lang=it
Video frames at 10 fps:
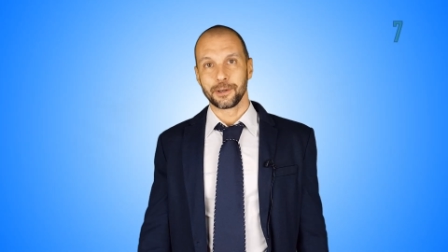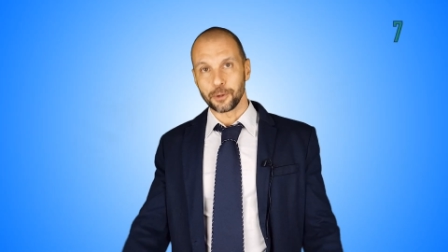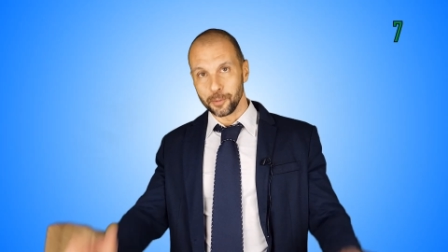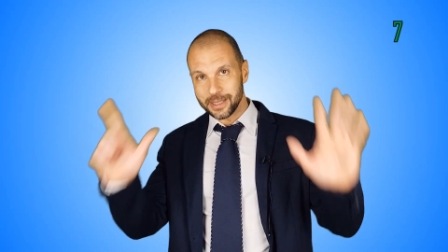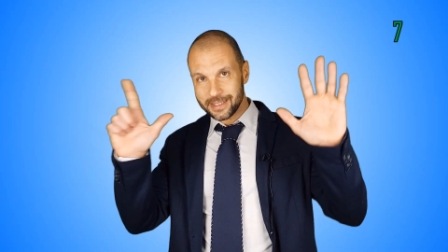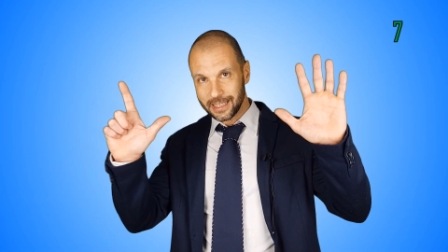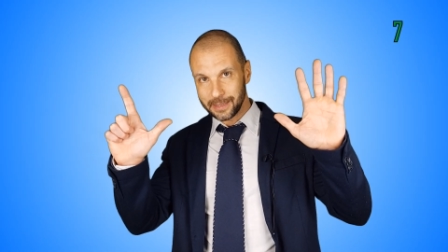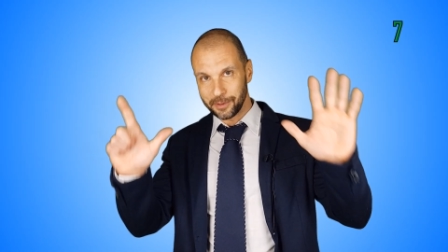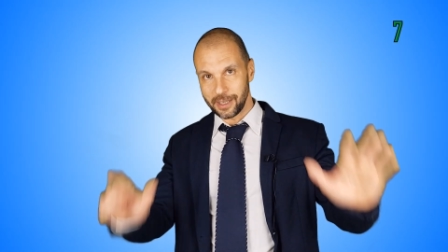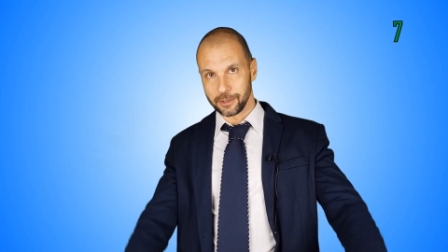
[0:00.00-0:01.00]
Come
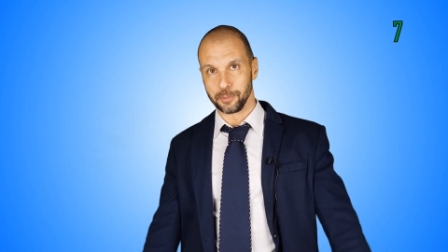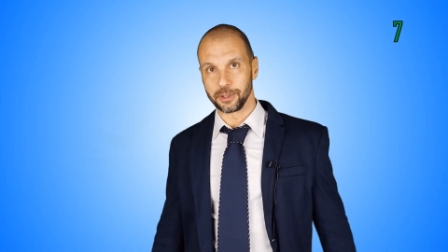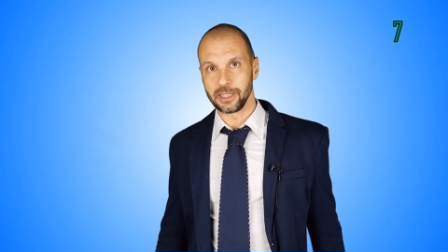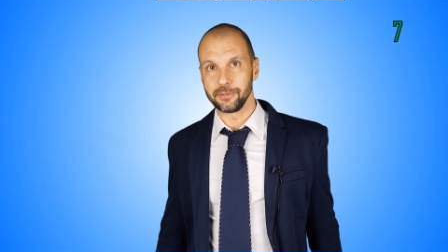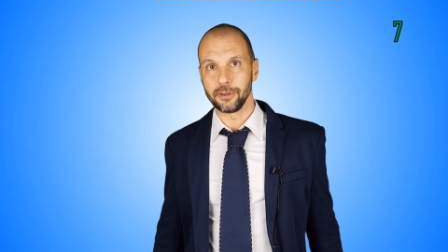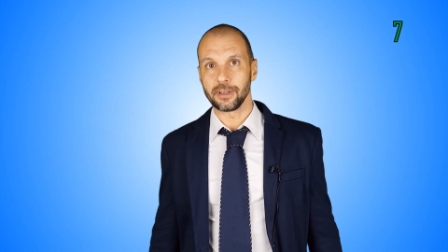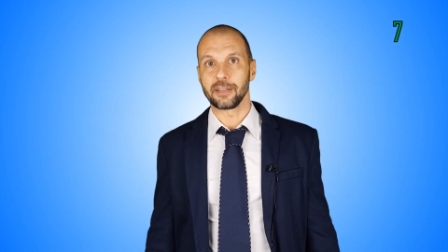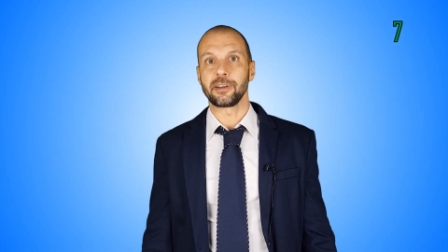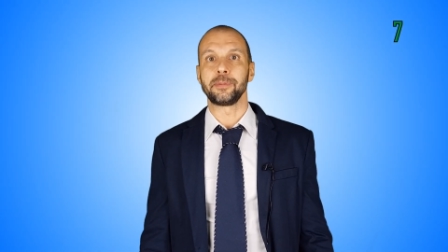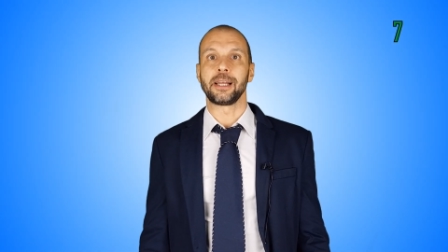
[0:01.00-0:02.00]
settimo valido motivo, la
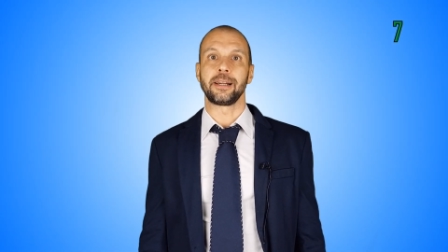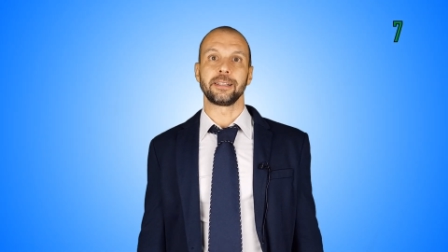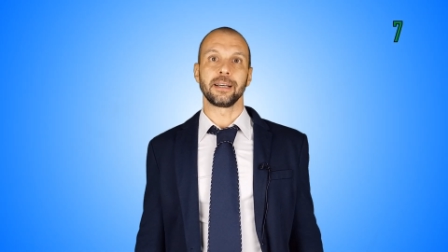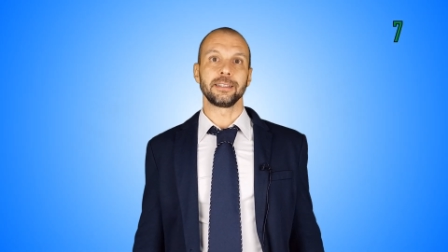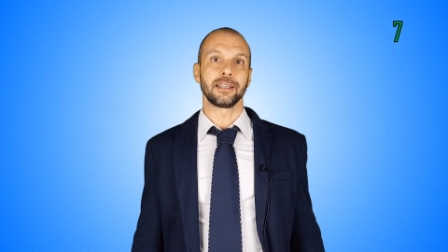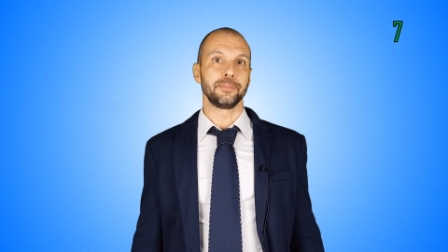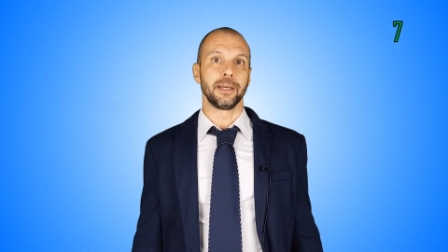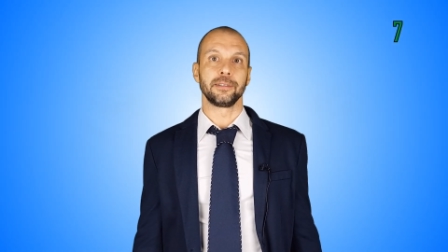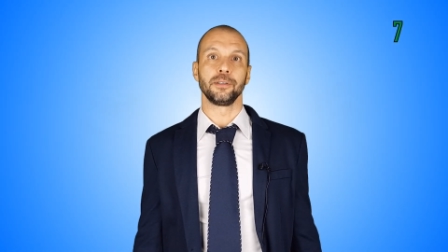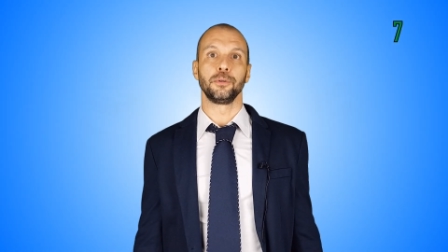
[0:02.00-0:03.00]
familiarità
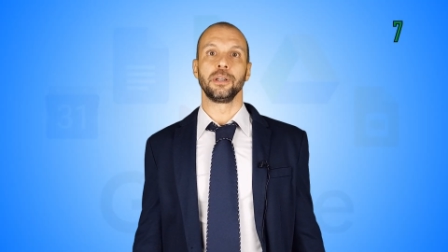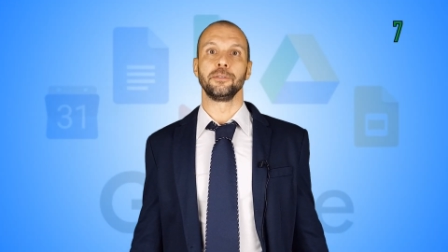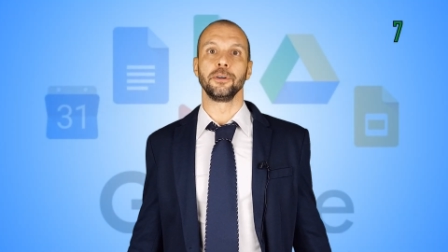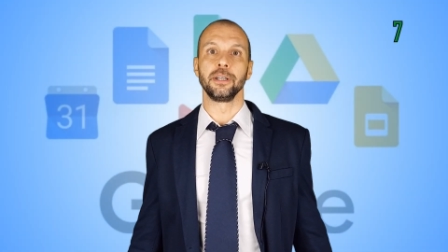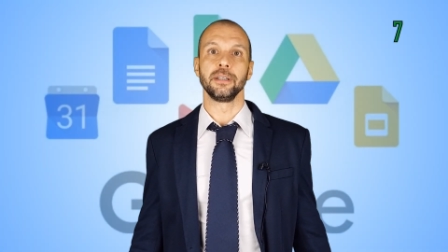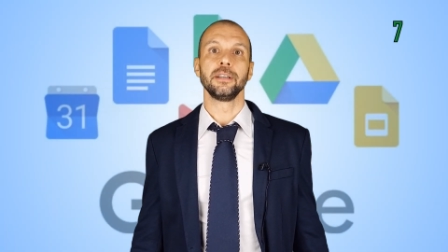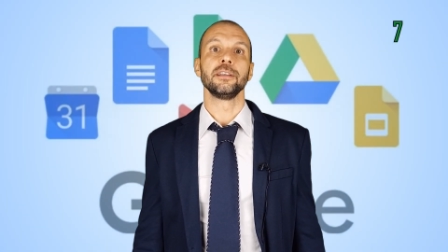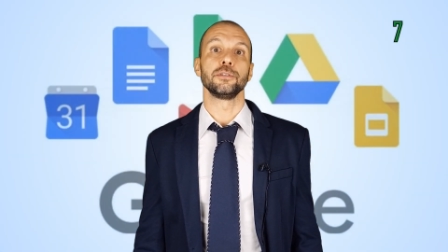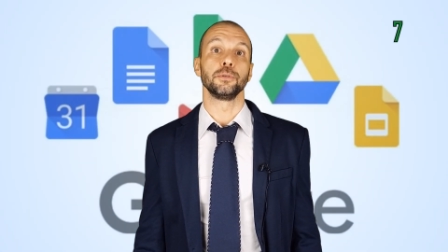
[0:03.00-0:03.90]
dell'ambiente in cui lavori. Se